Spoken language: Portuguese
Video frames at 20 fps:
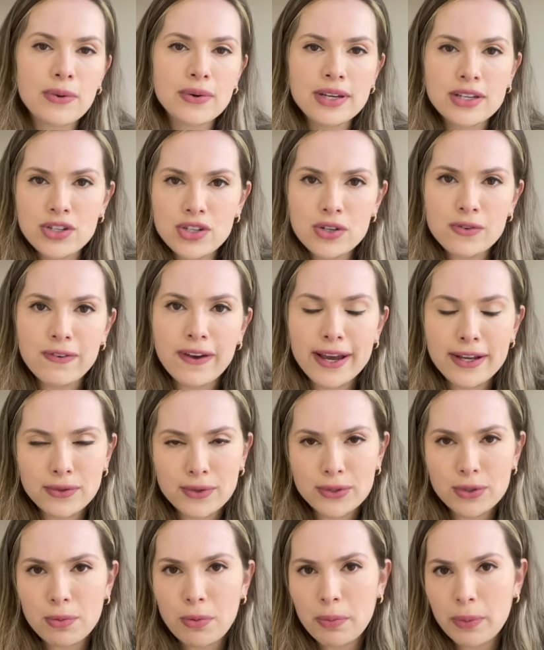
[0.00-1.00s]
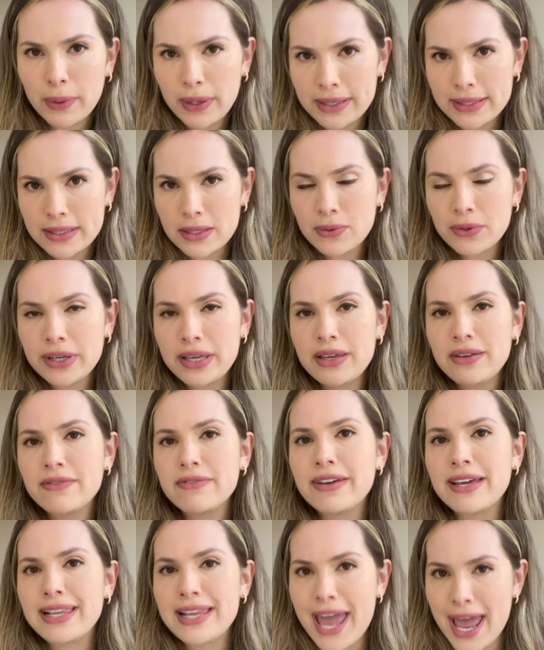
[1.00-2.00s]
O que a gente faz com essa população que
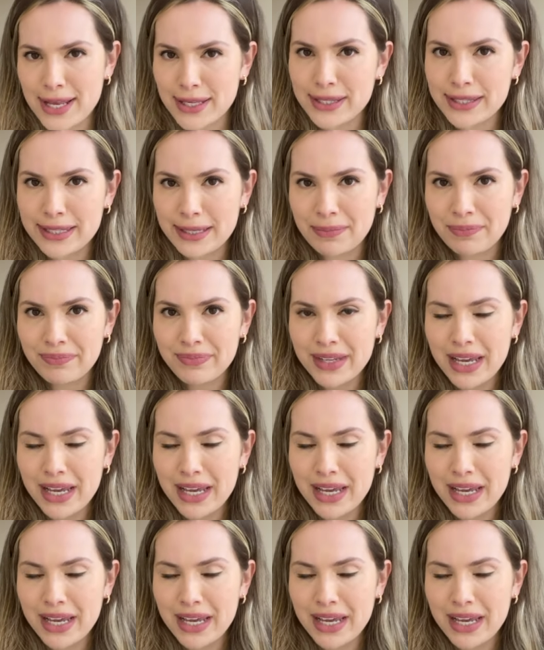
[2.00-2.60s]
envelhece?